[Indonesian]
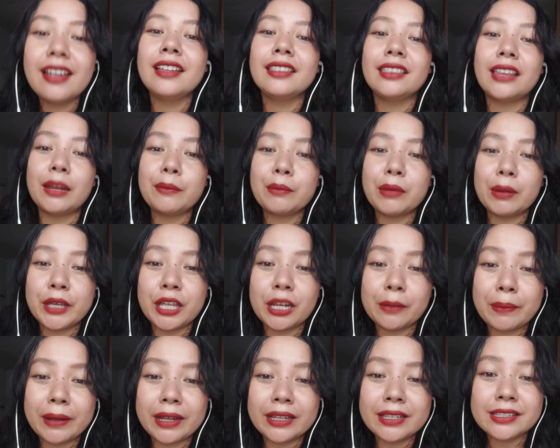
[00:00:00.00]
Tanpa
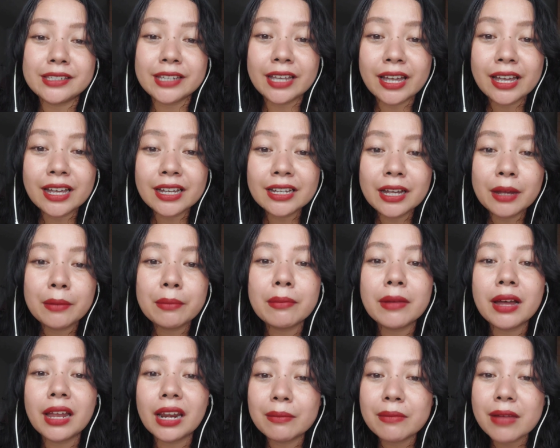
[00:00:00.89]
pikir panjang,
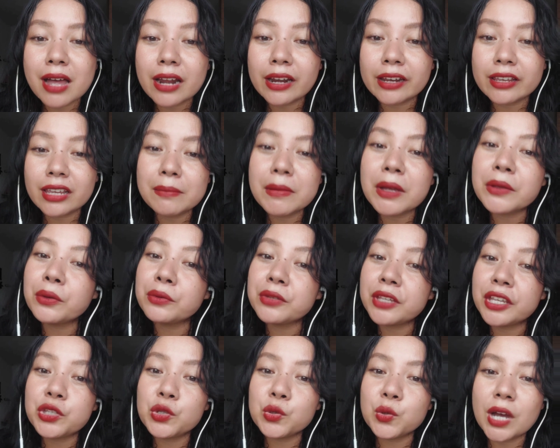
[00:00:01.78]
malam harinya Mbak
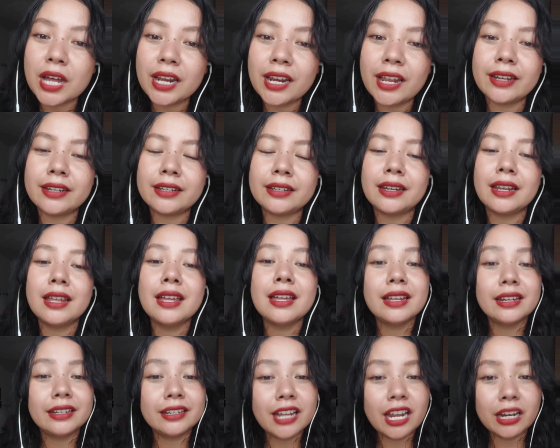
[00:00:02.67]
Susi jualan
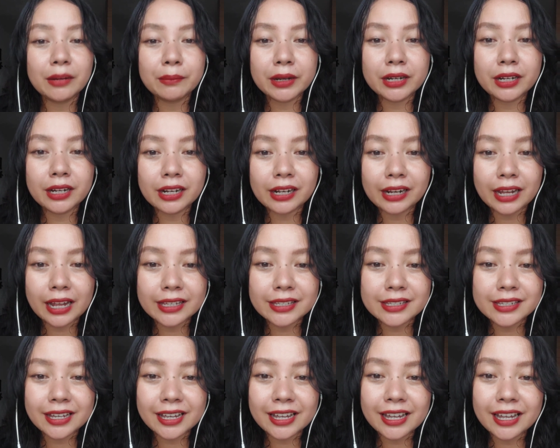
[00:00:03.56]
dan benar
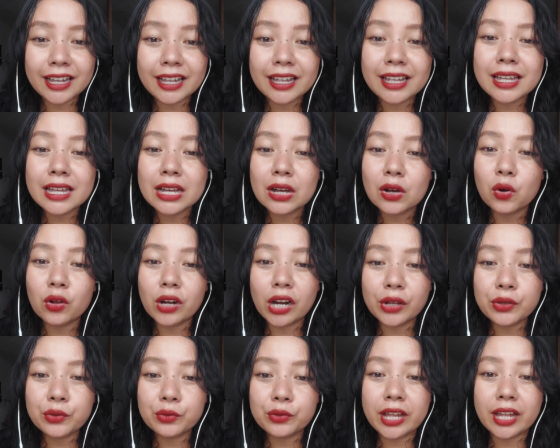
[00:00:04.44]
aja
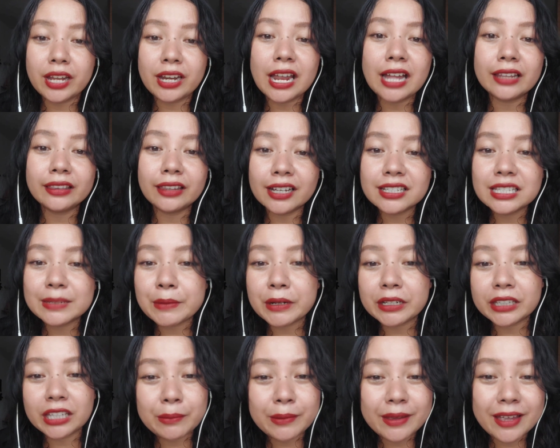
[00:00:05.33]
orang sudah datang
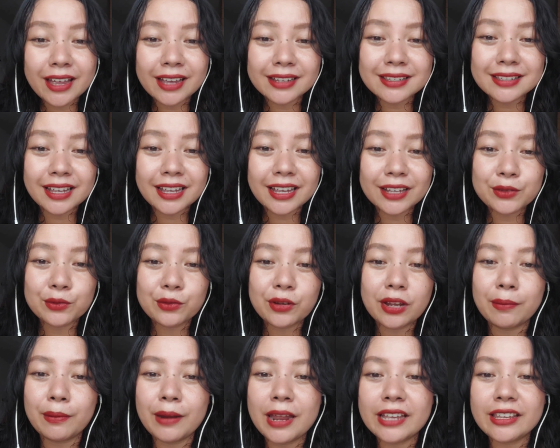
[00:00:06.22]
seperti biasa,
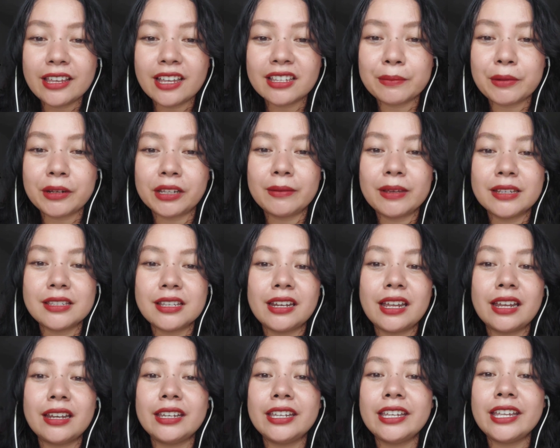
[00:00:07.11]
sudah belanja seperti biasa
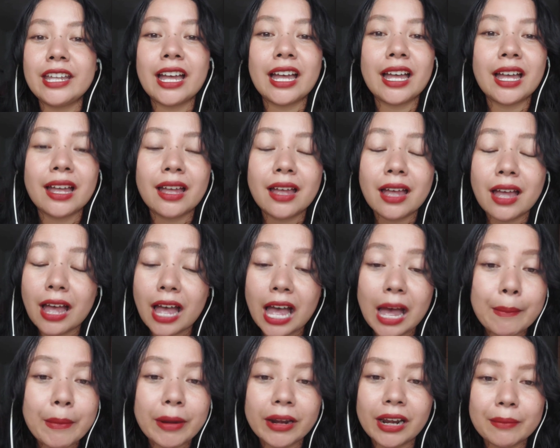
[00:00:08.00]
dan dia
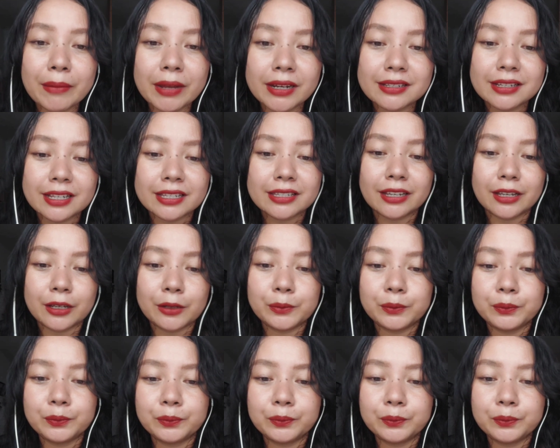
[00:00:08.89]
aman-aman saja.